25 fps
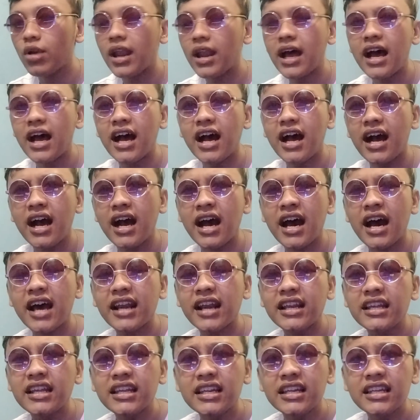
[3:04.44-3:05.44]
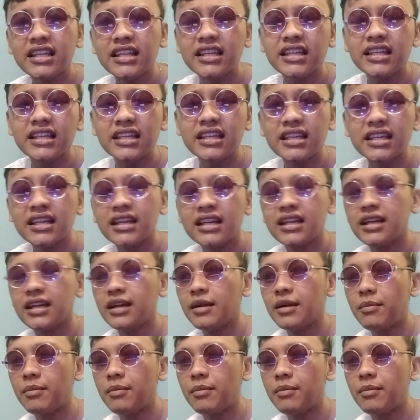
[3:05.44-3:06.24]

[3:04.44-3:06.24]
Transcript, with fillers: bola hari ini